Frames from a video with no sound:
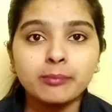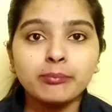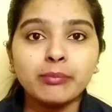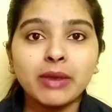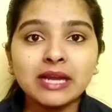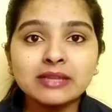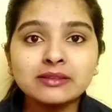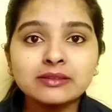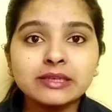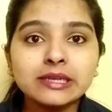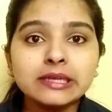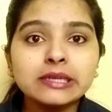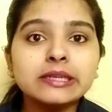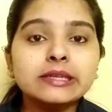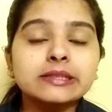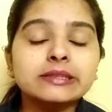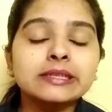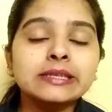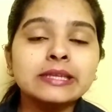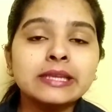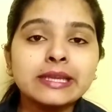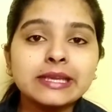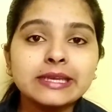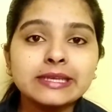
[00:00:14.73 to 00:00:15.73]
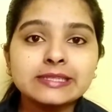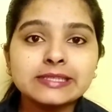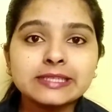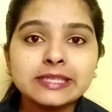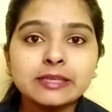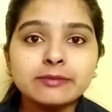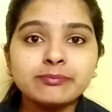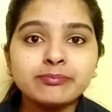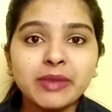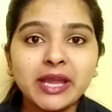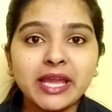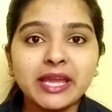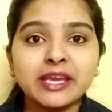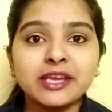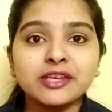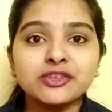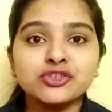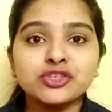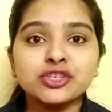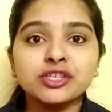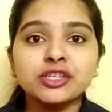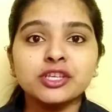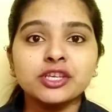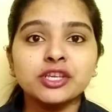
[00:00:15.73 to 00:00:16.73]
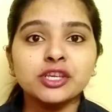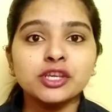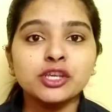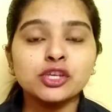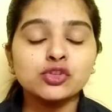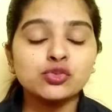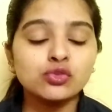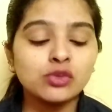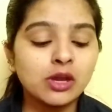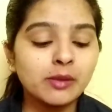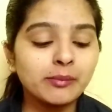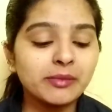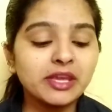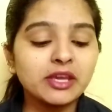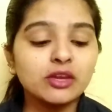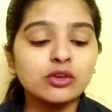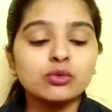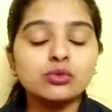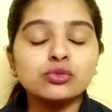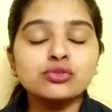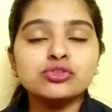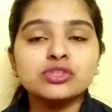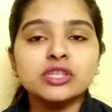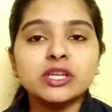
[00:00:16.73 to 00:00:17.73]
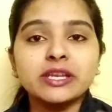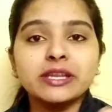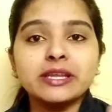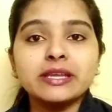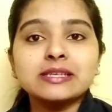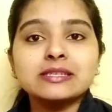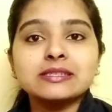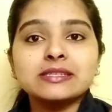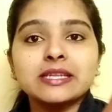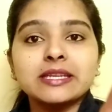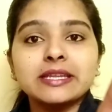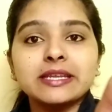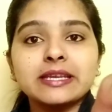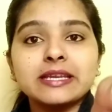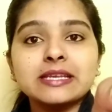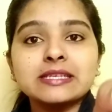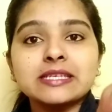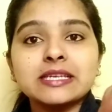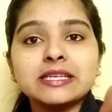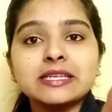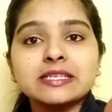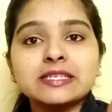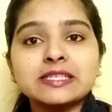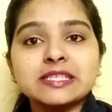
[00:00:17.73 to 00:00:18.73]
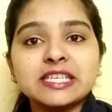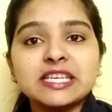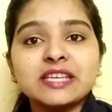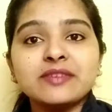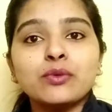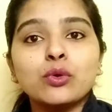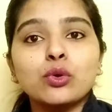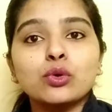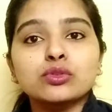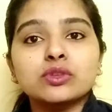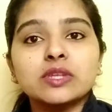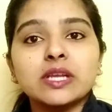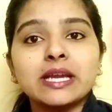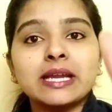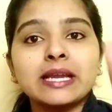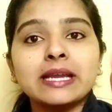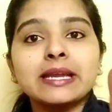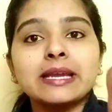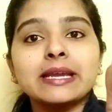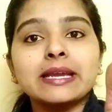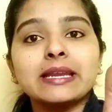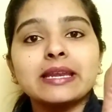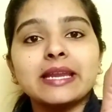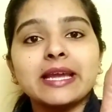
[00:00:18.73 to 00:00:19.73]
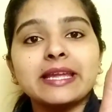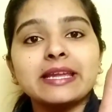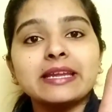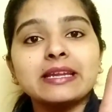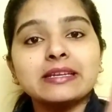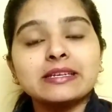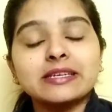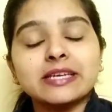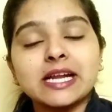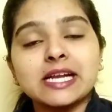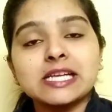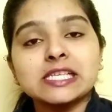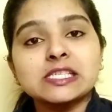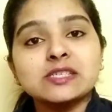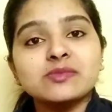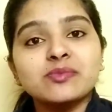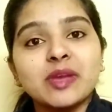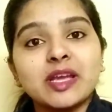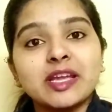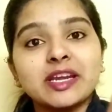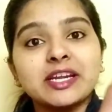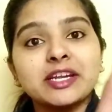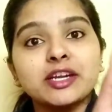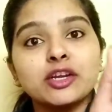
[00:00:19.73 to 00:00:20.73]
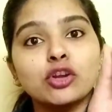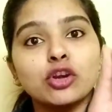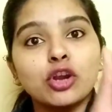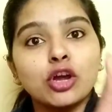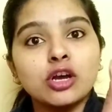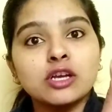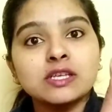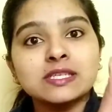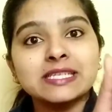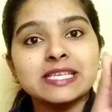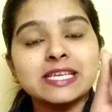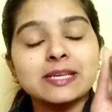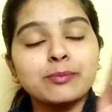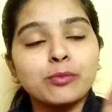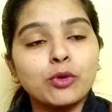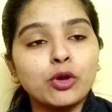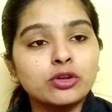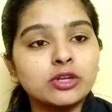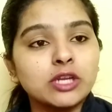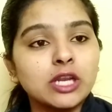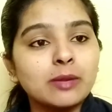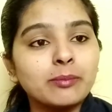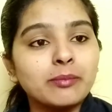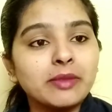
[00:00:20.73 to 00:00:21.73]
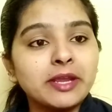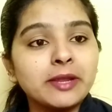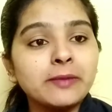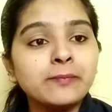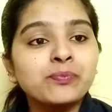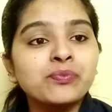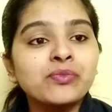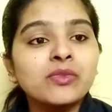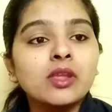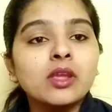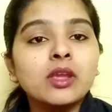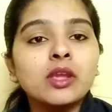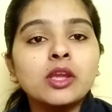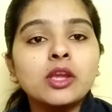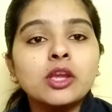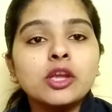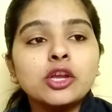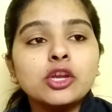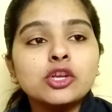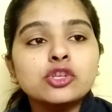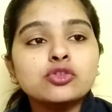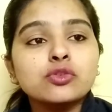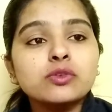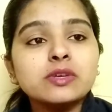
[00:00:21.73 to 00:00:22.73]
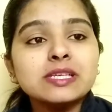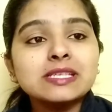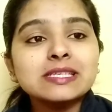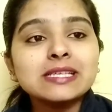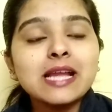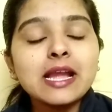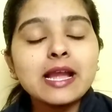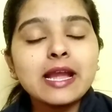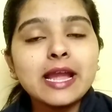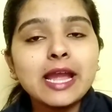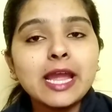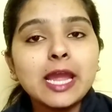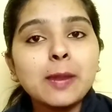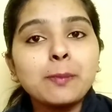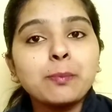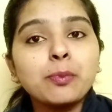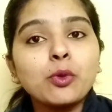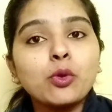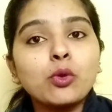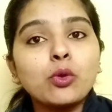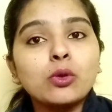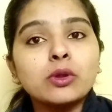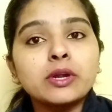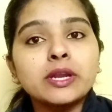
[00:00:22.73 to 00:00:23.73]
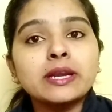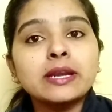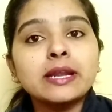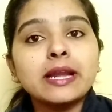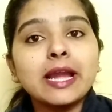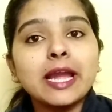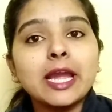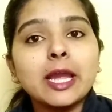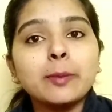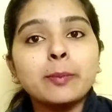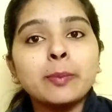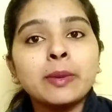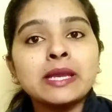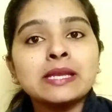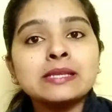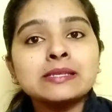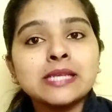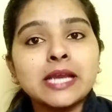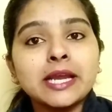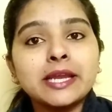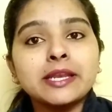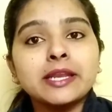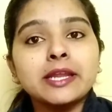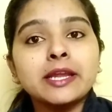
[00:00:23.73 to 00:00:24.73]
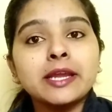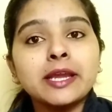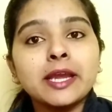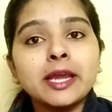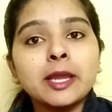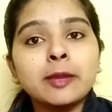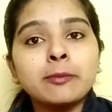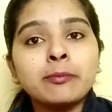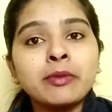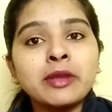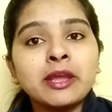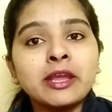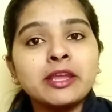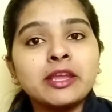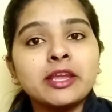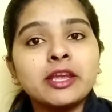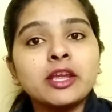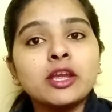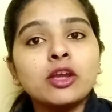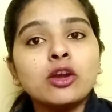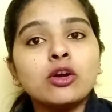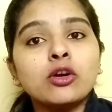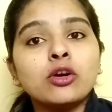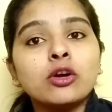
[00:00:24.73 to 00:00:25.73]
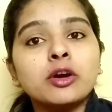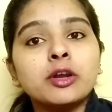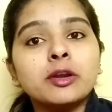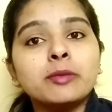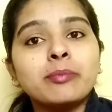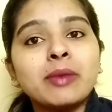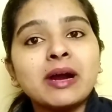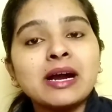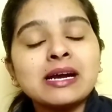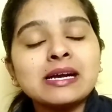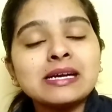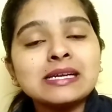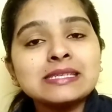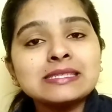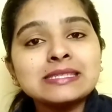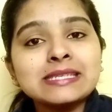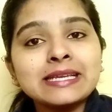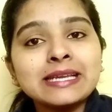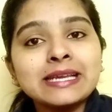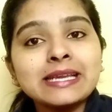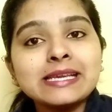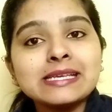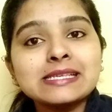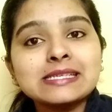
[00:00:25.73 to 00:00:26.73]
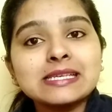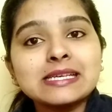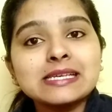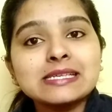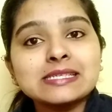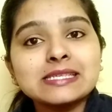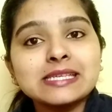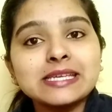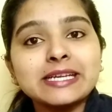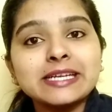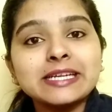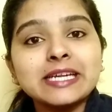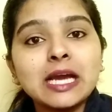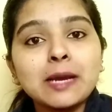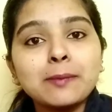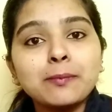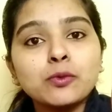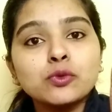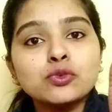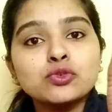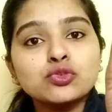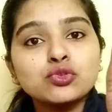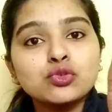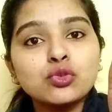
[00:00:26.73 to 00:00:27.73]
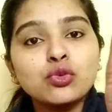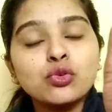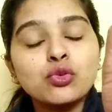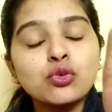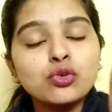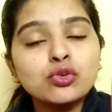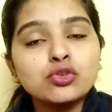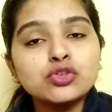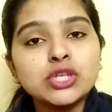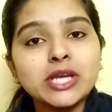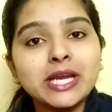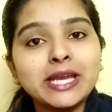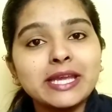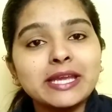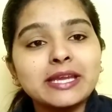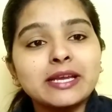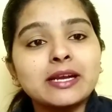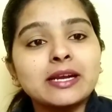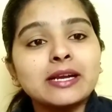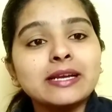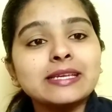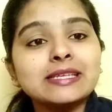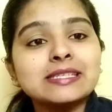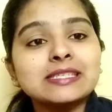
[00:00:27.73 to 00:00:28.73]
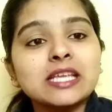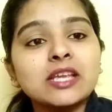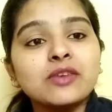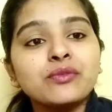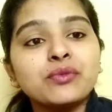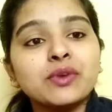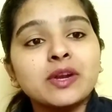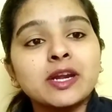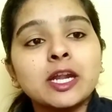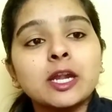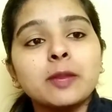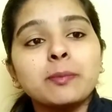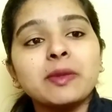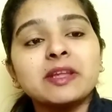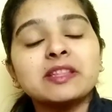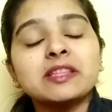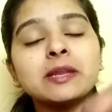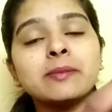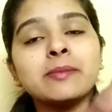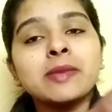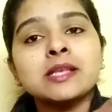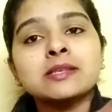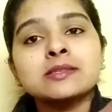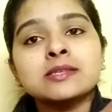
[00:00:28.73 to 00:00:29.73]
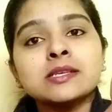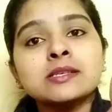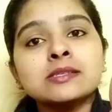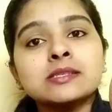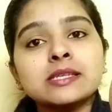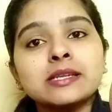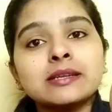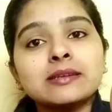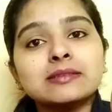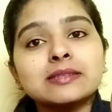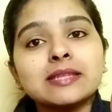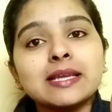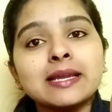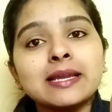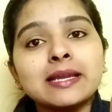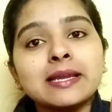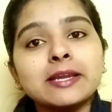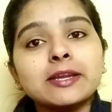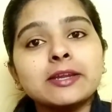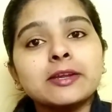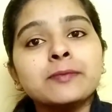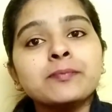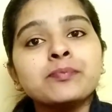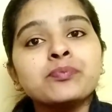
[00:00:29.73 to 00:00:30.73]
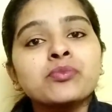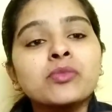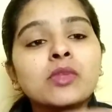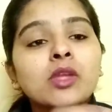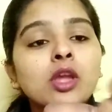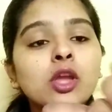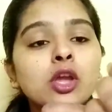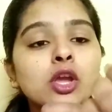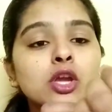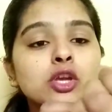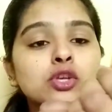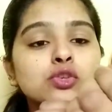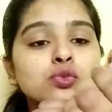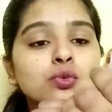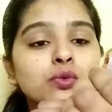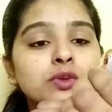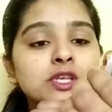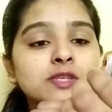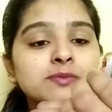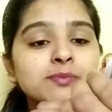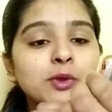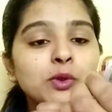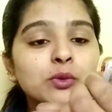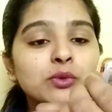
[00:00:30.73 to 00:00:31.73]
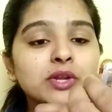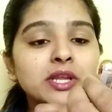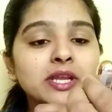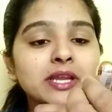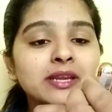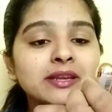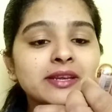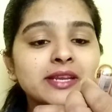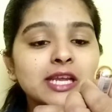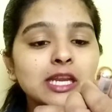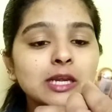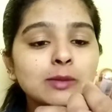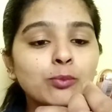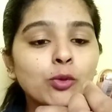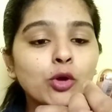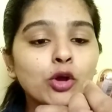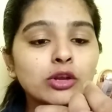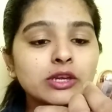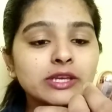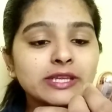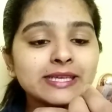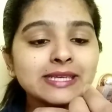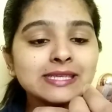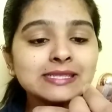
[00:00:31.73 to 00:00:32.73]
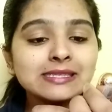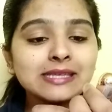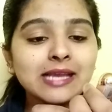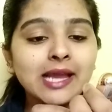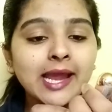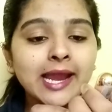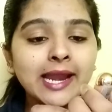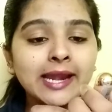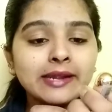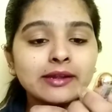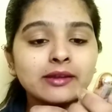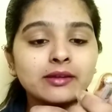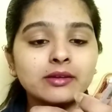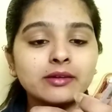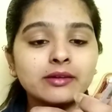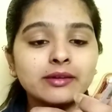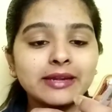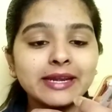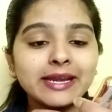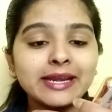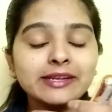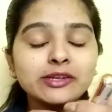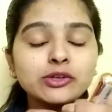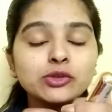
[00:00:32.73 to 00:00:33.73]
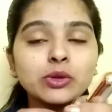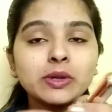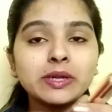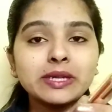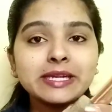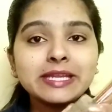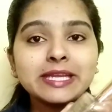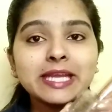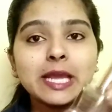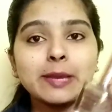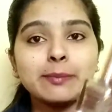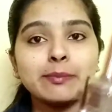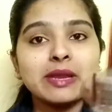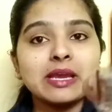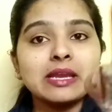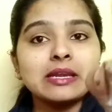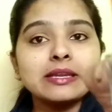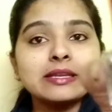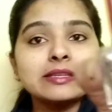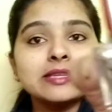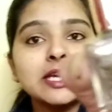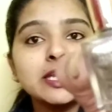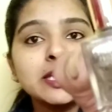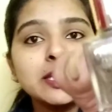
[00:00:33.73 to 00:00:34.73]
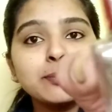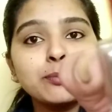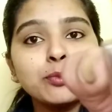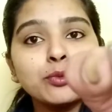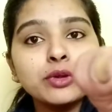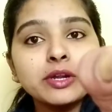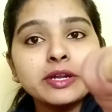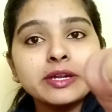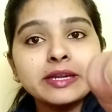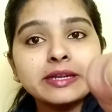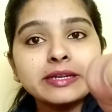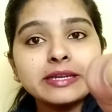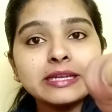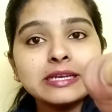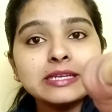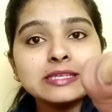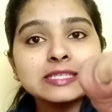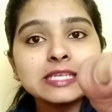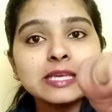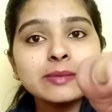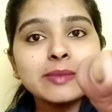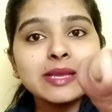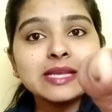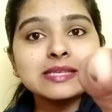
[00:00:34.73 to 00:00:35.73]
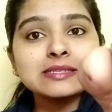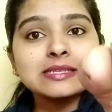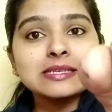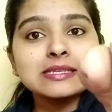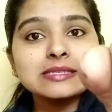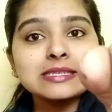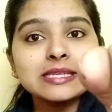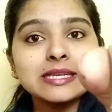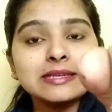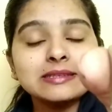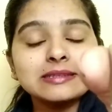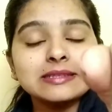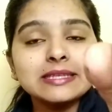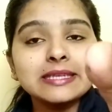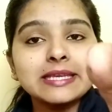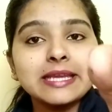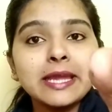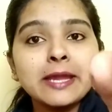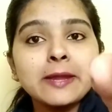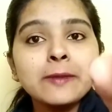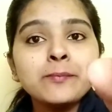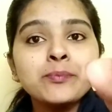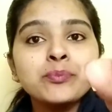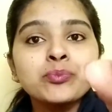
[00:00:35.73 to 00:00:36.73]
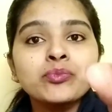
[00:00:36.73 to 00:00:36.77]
बात कर लेते हैं इसकी पैकेजिंग की सो हमें कुछ तरी, इस तरीके से रिसीव होता है लाइक ट्रांसपेरेंट ग्लास की बॉटल में सो so, इसका कैप गोल्डन कैप है साइनिंग कैप है ये और बाहर से ही इसका सेड आपको शो हो जाएगा इसके फ्रंट पे इधर मेंशंस रहता है सुइस ब्यूटी नेल पॉलिश एंड नेट ट्वेंटी एम इधर ये पूरी डिटेल इसकी मेंशंस रहती है